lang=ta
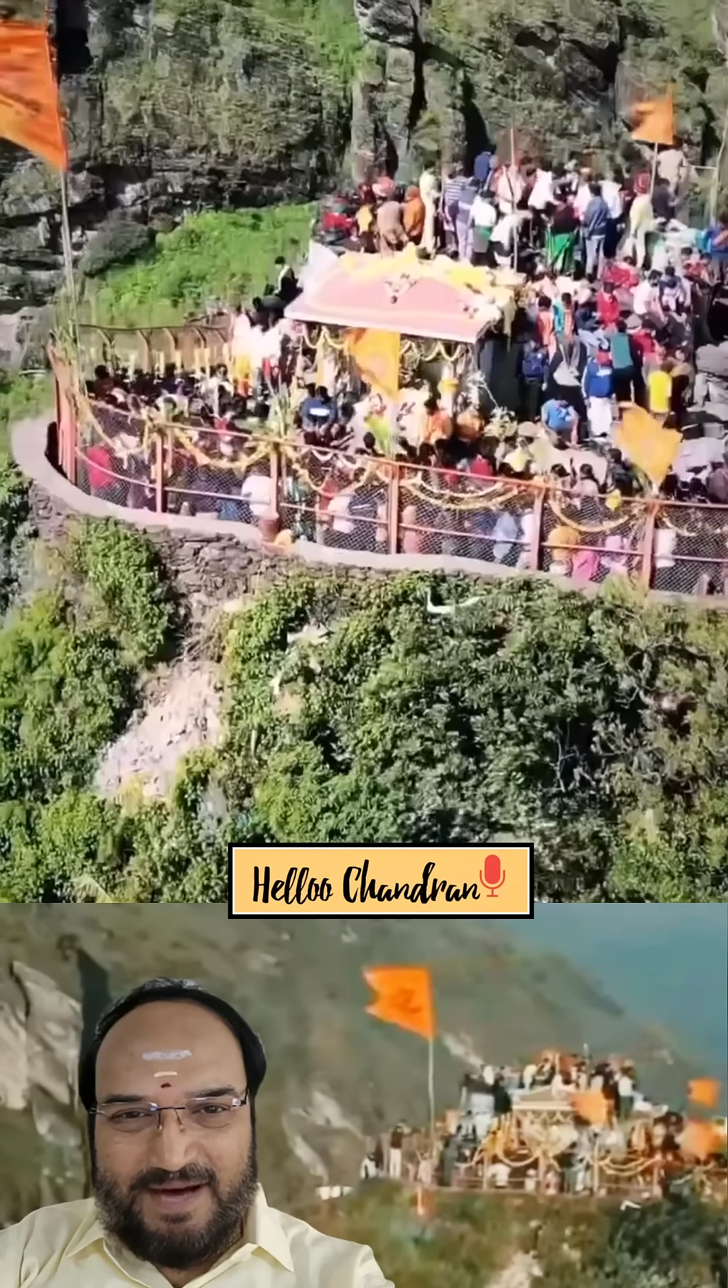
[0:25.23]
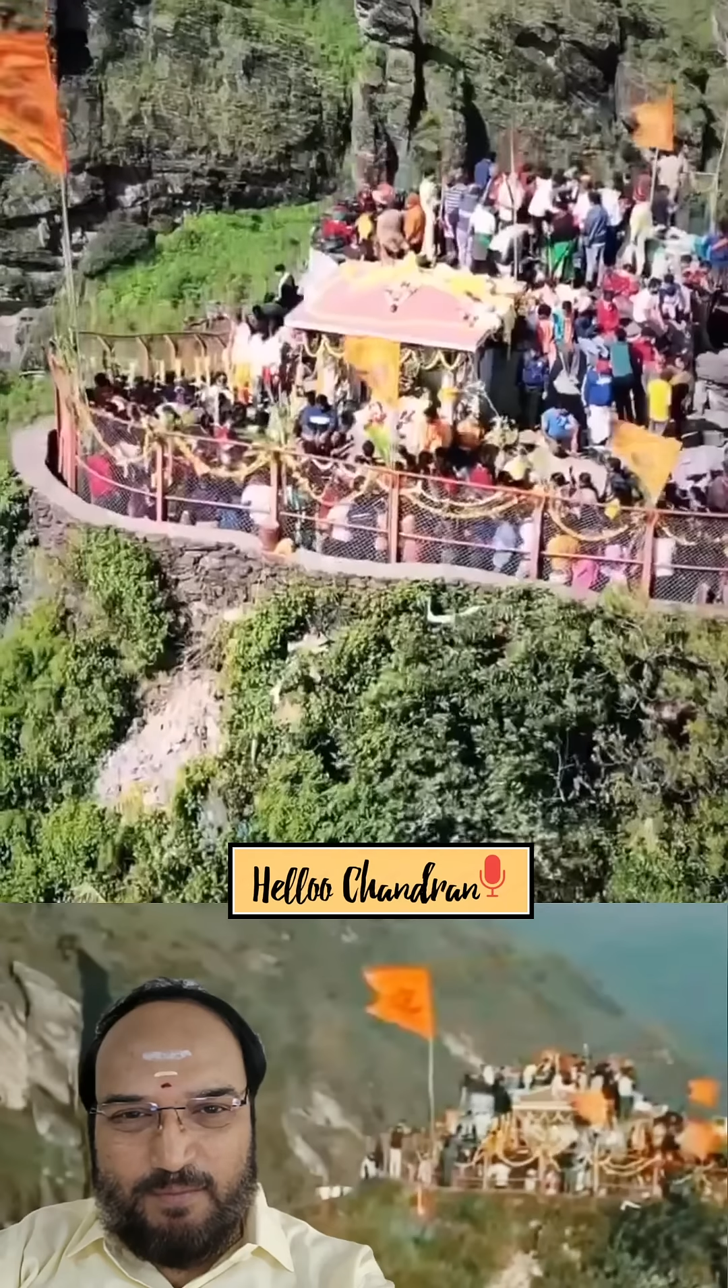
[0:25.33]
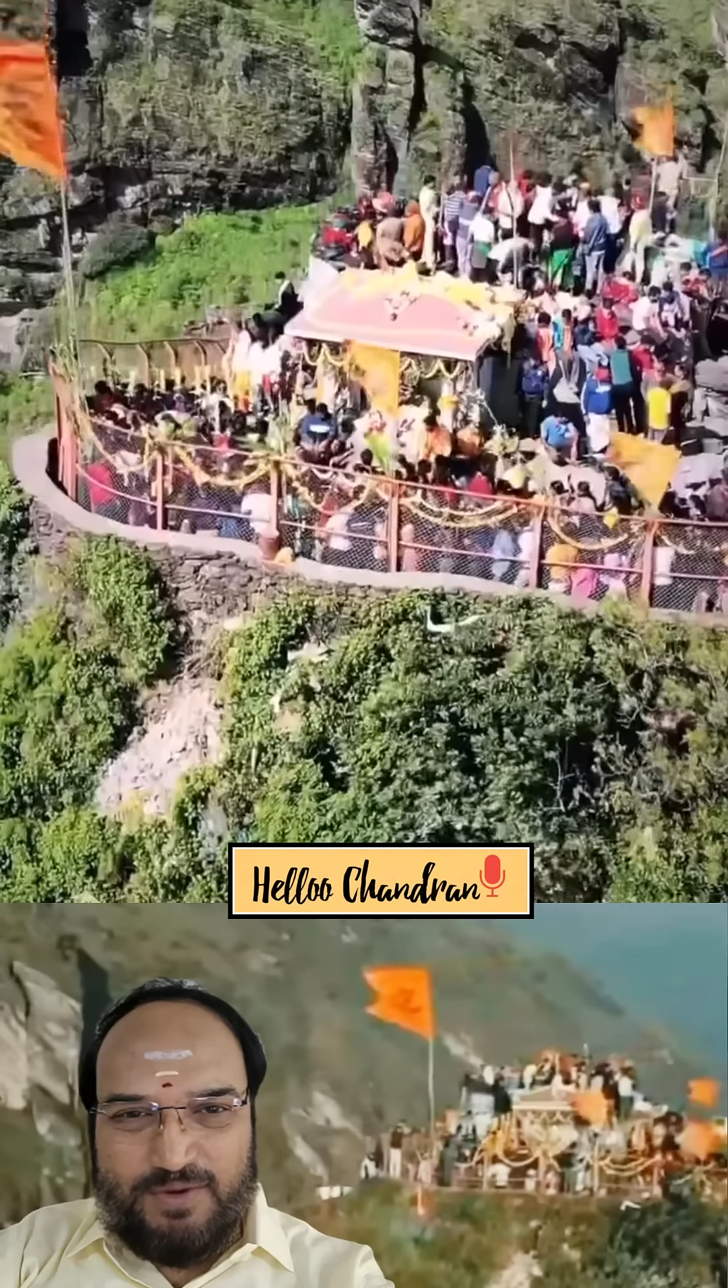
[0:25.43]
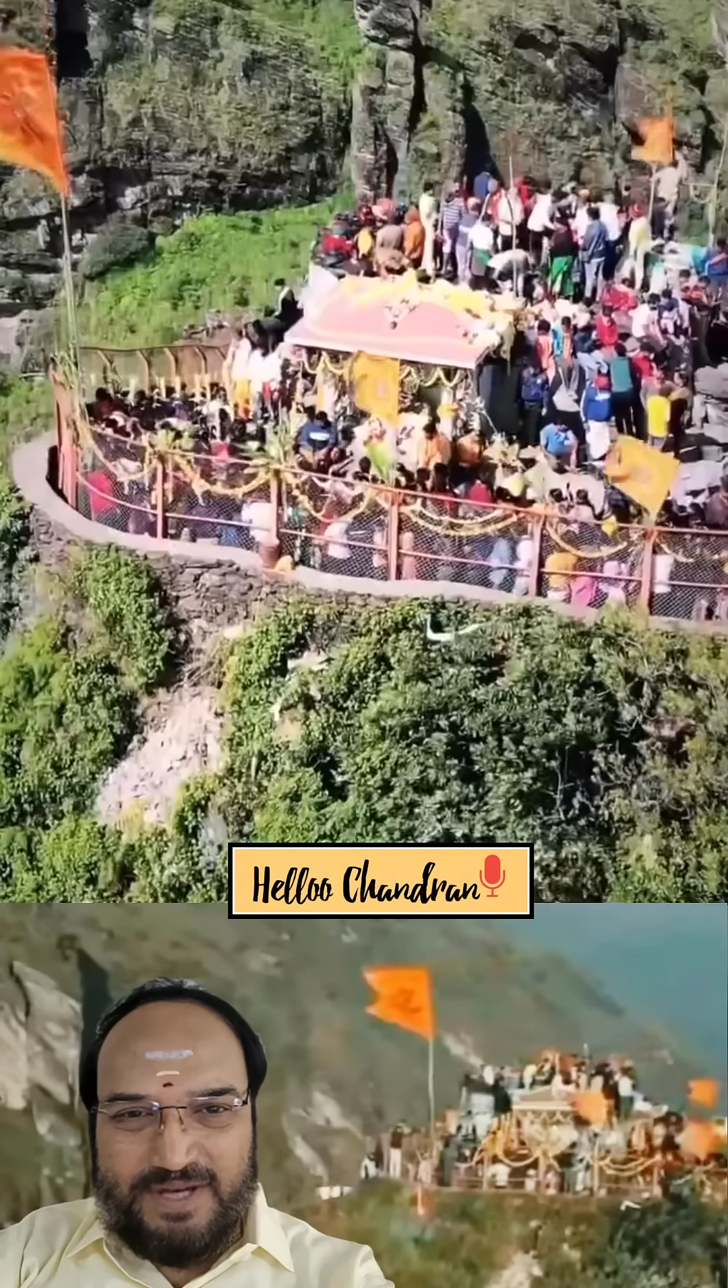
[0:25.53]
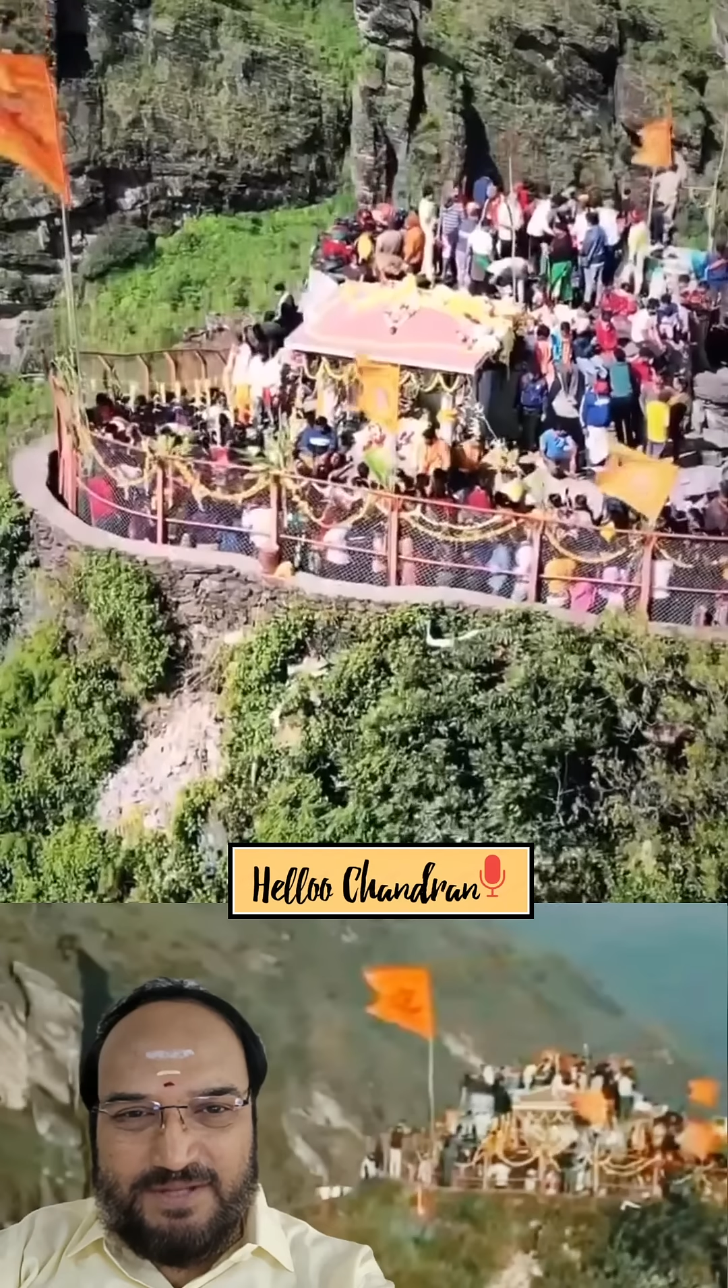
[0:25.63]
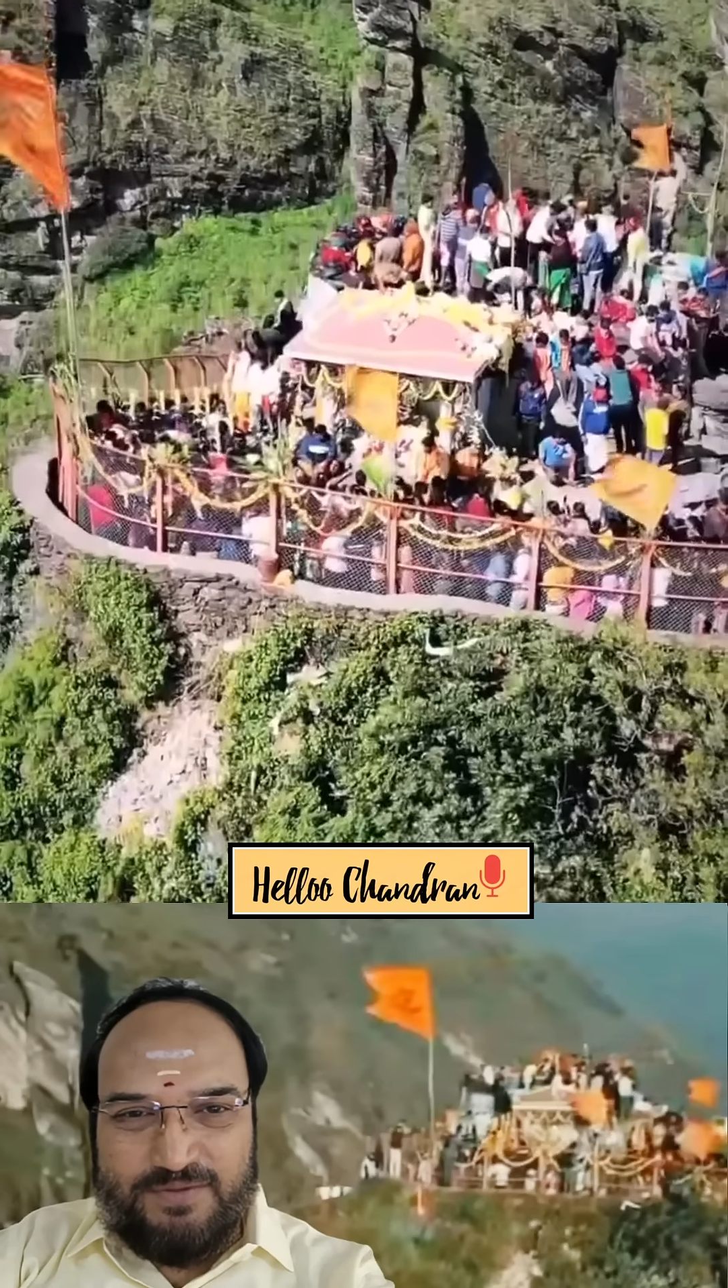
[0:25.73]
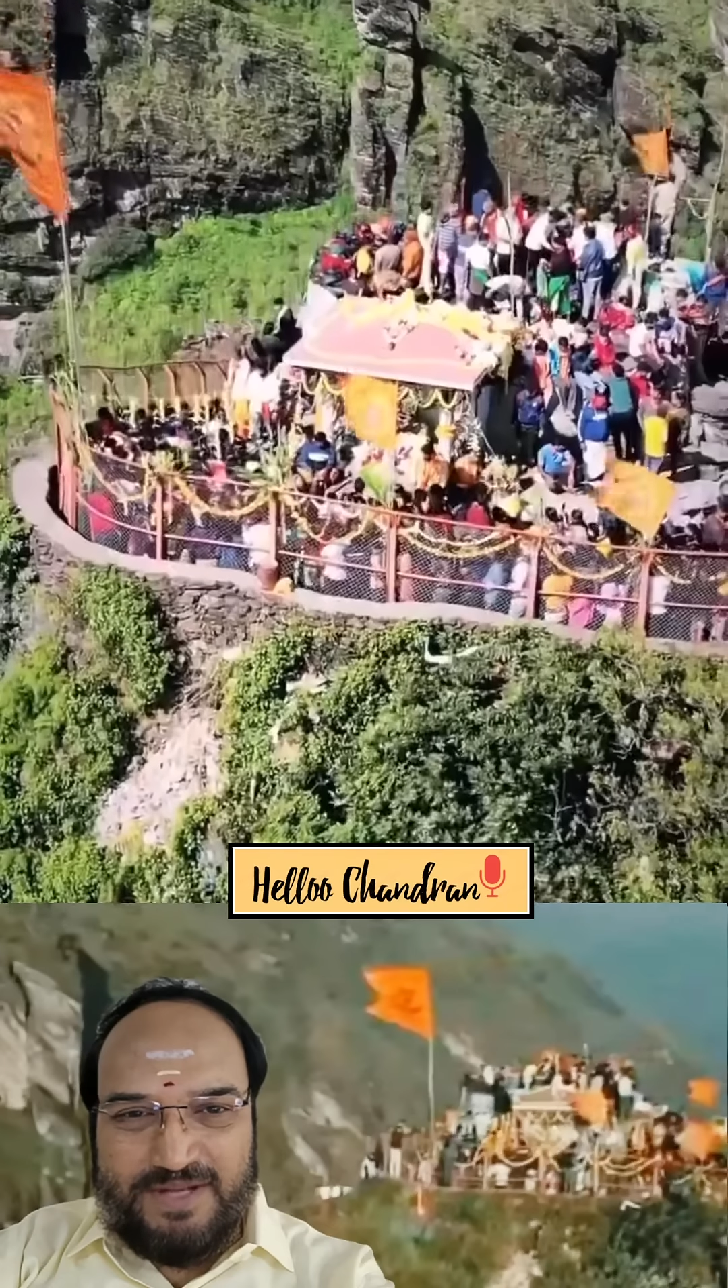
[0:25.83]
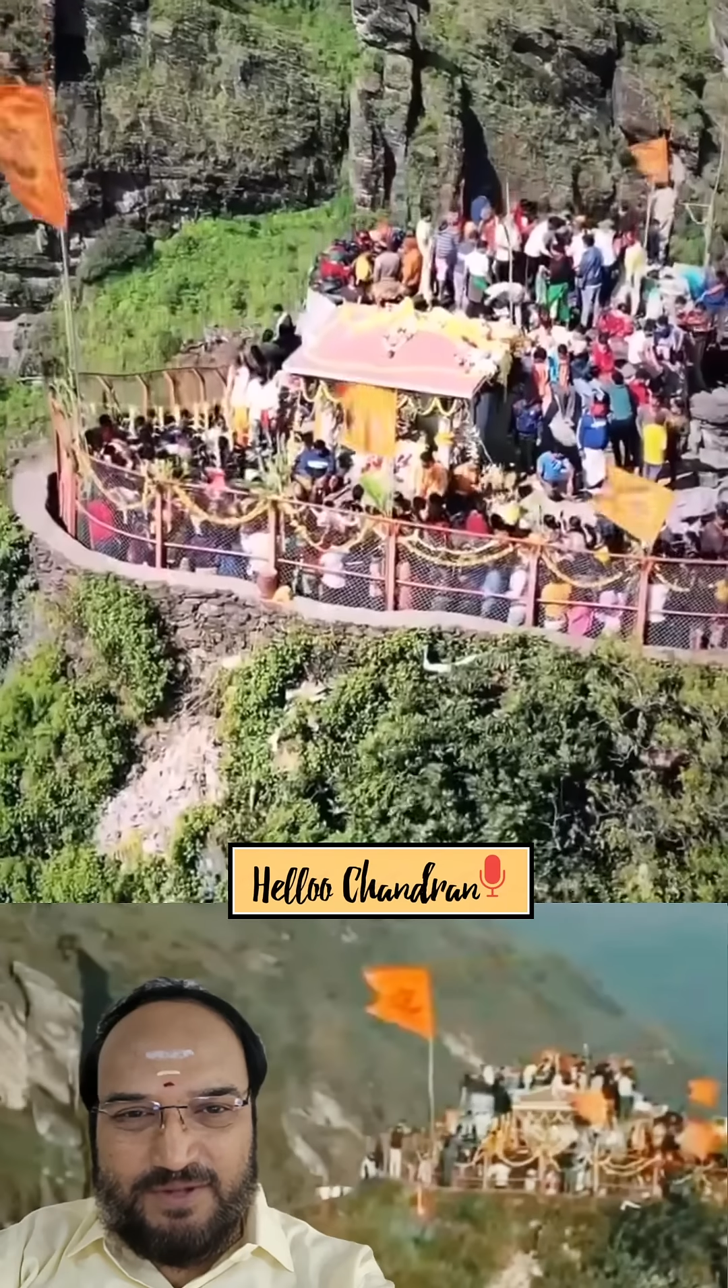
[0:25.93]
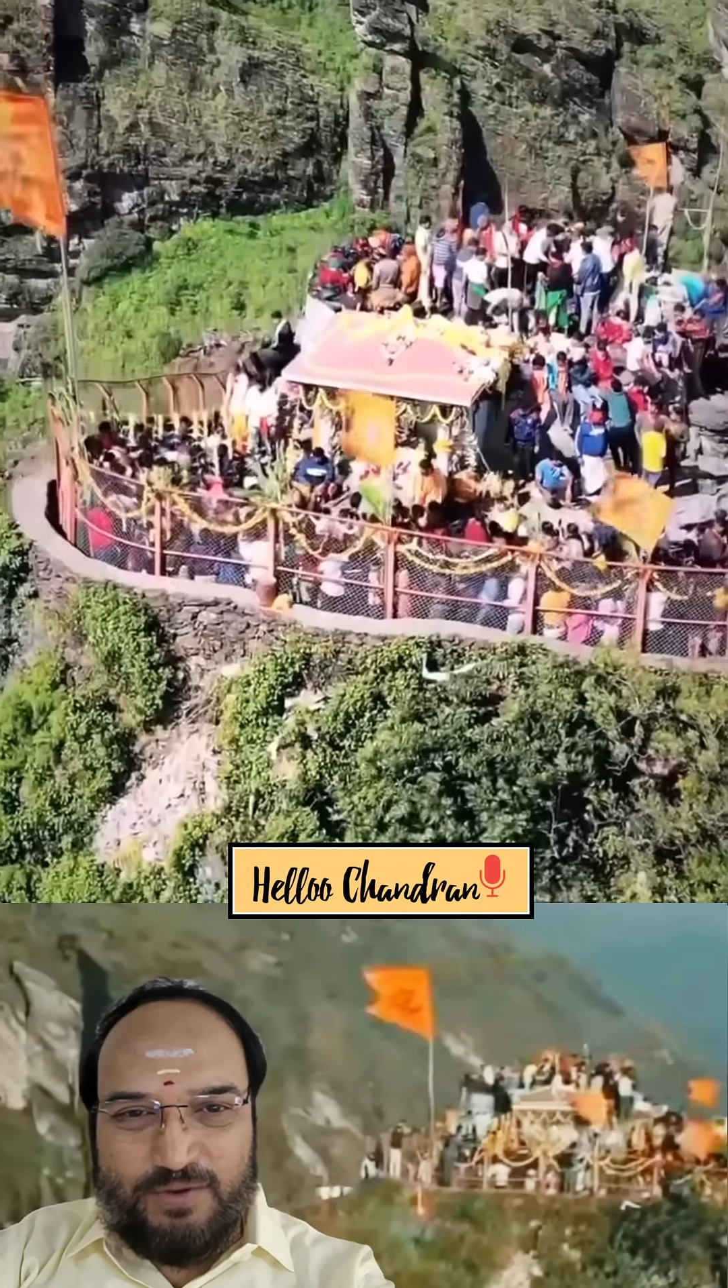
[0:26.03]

சாமுண்டேஸ்வரி